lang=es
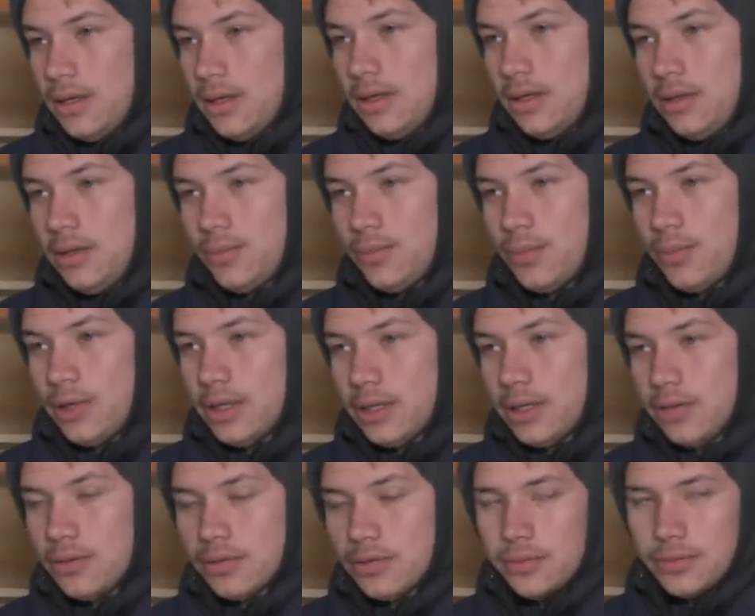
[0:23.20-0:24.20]
Y
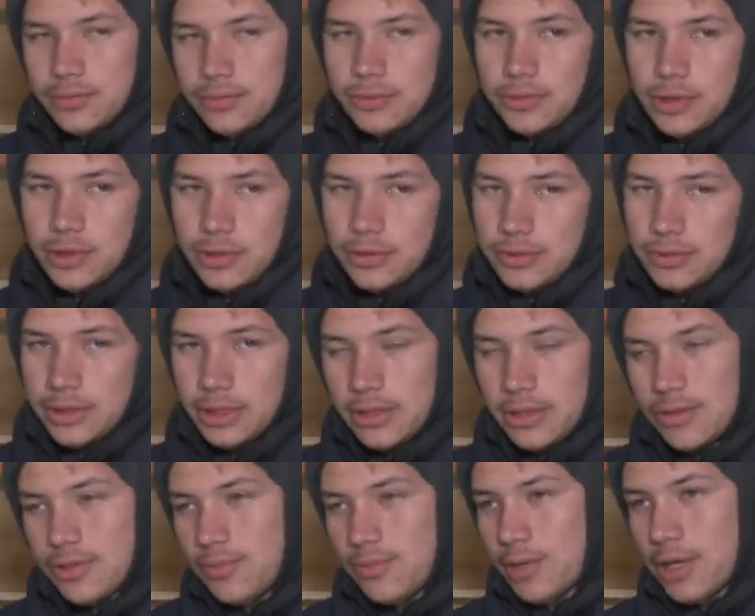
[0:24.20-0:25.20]
bueno, yo escuché los
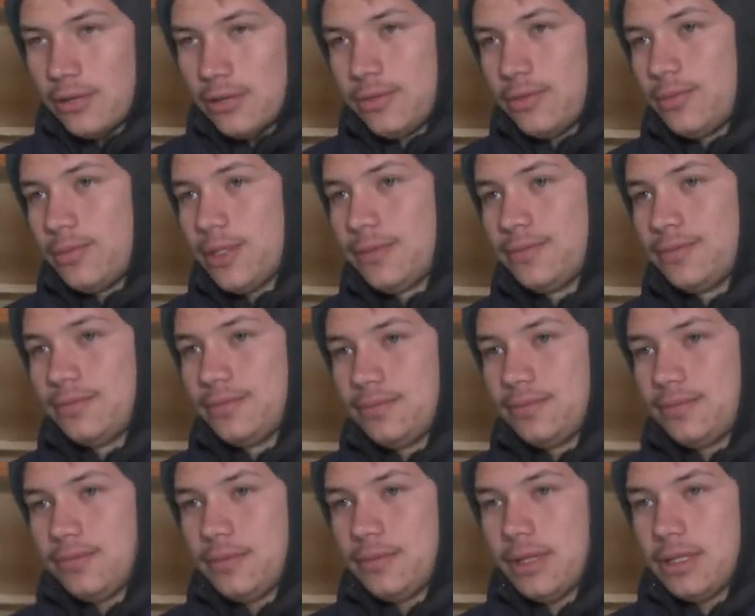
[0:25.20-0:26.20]
disparos nomás.
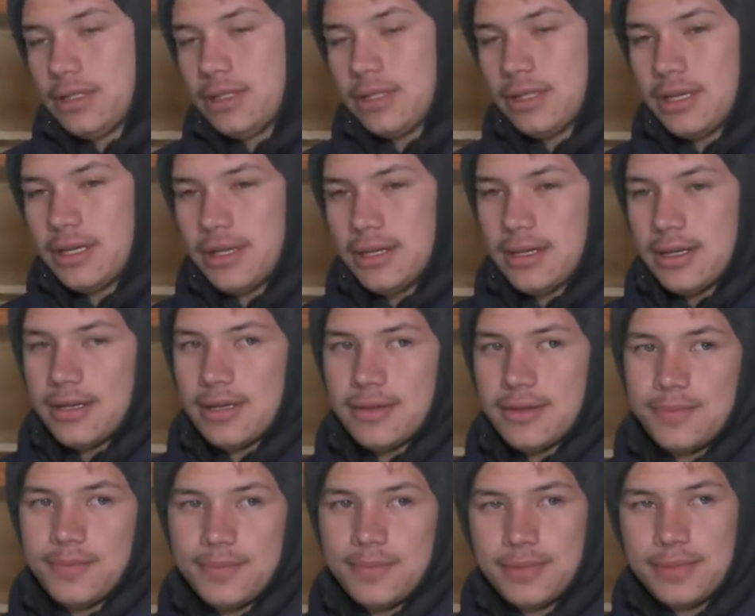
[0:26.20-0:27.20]
Así que
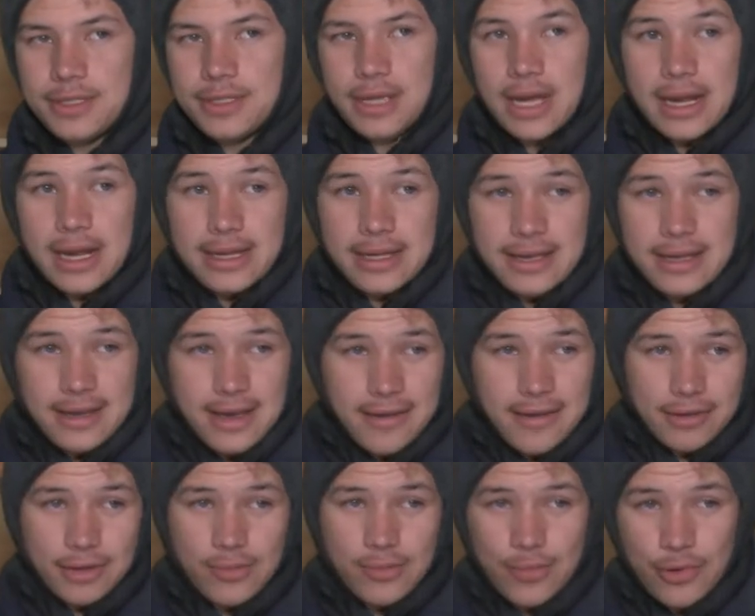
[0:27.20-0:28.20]
salí,
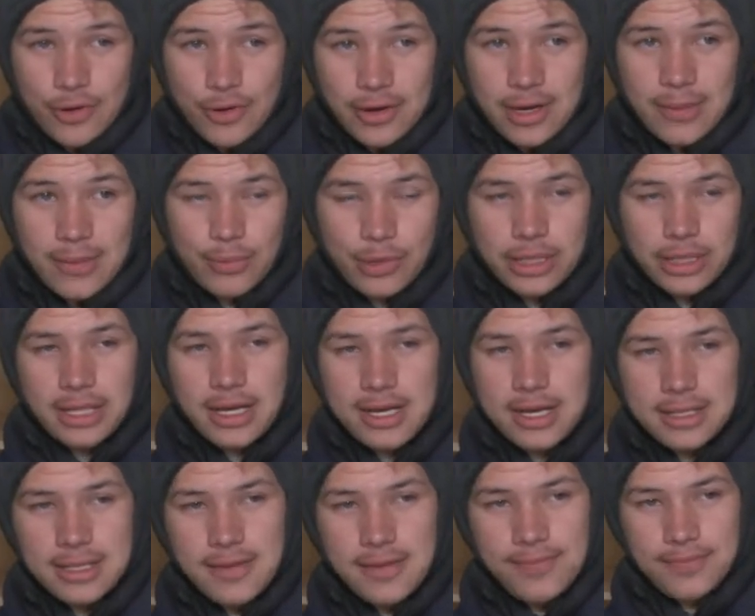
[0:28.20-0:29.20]
abrí un poco la puerta
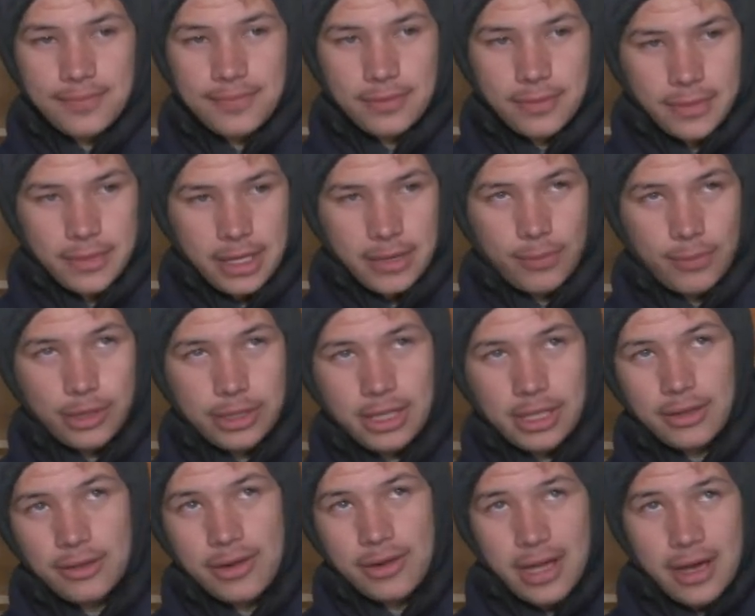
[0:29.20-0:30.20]
esa la puerta,
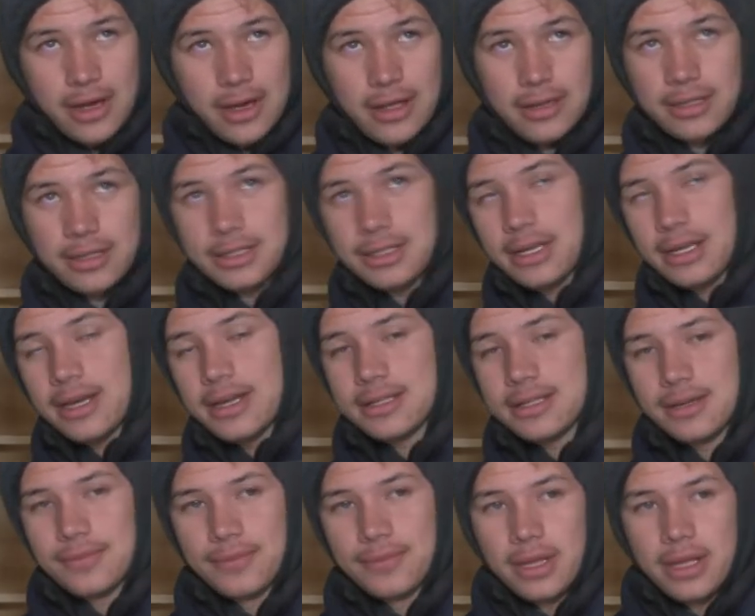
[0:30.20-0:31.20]
no la tercera.
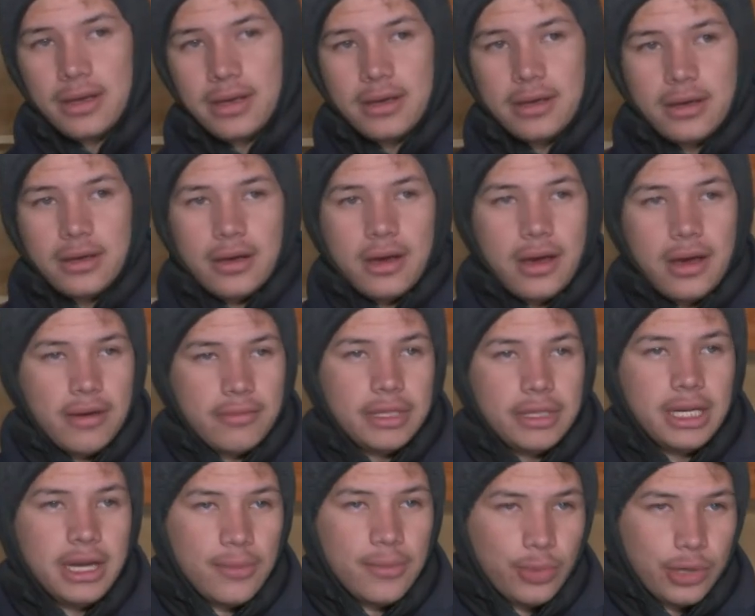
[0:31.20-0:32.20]
Abrí
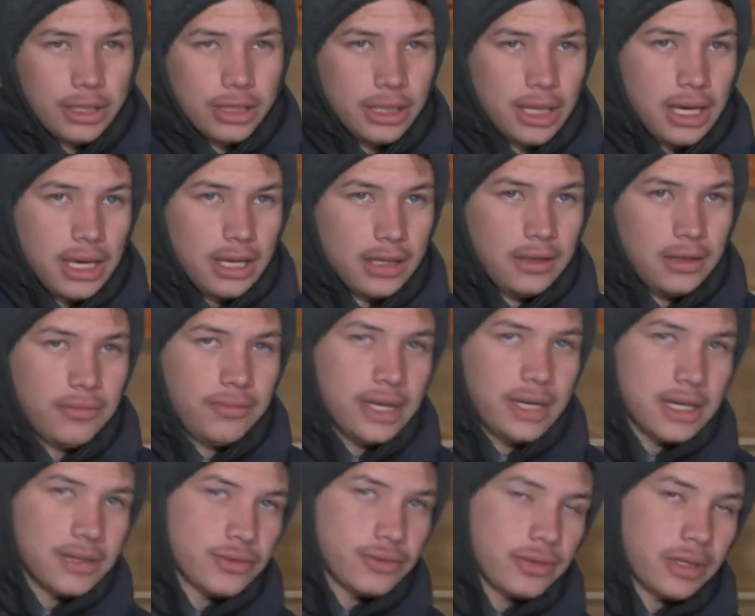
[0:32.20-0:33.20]
la puerta y vi
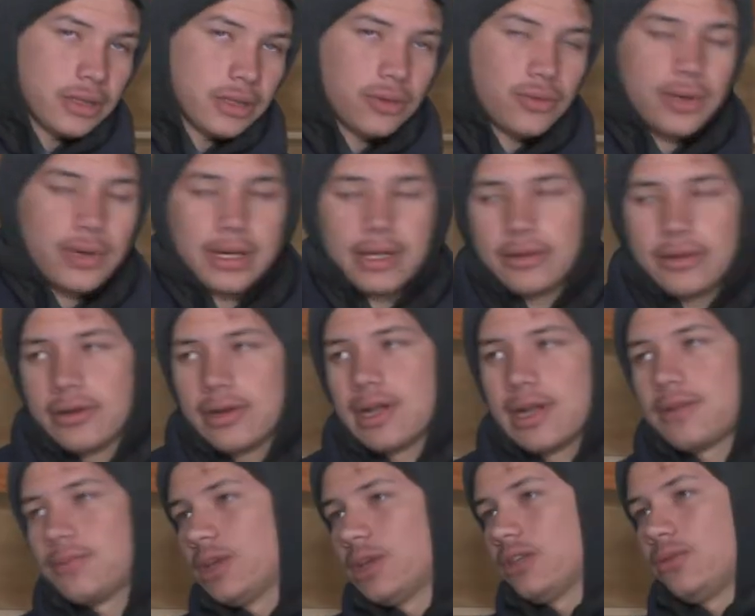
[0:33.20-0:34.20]
al sujeto guardando el
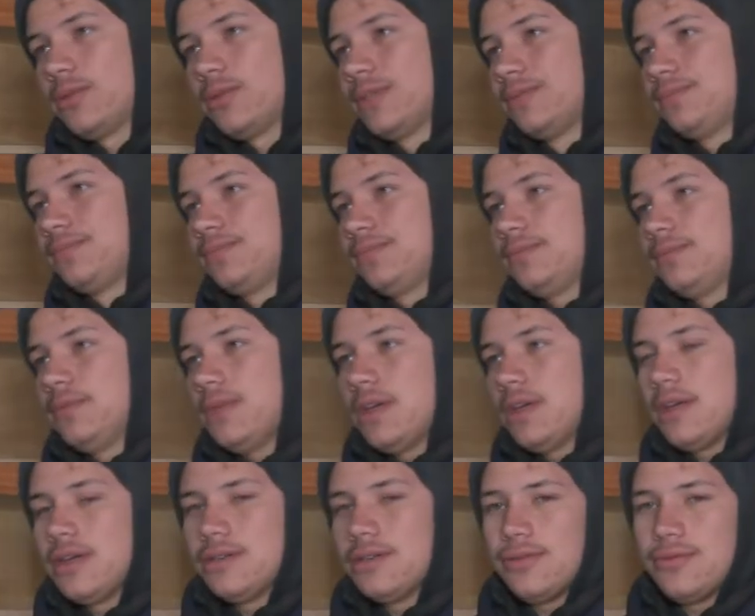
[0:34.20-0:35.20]
arma nomás.
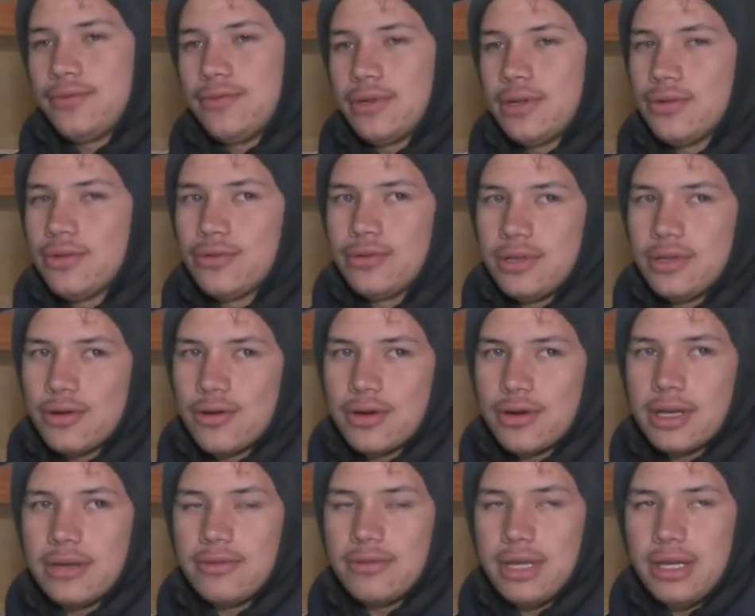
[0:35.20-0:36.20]
Eso fue lo único
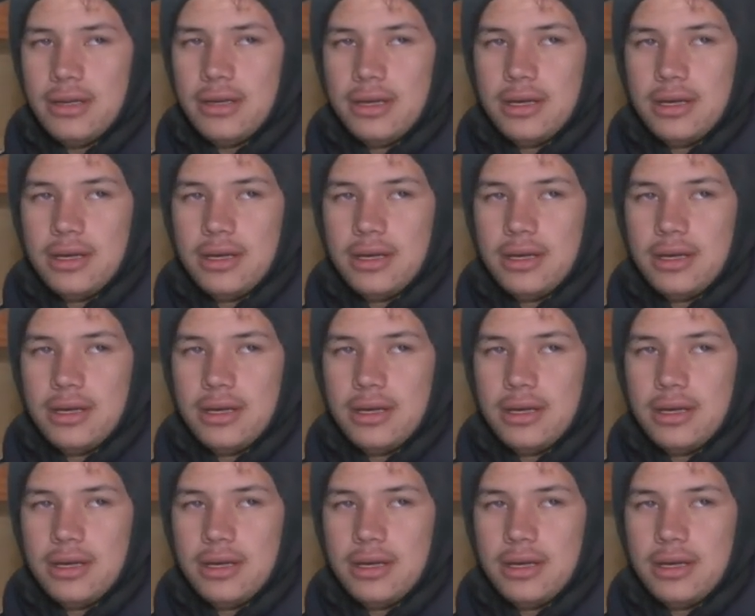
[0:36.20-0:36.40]
que vi.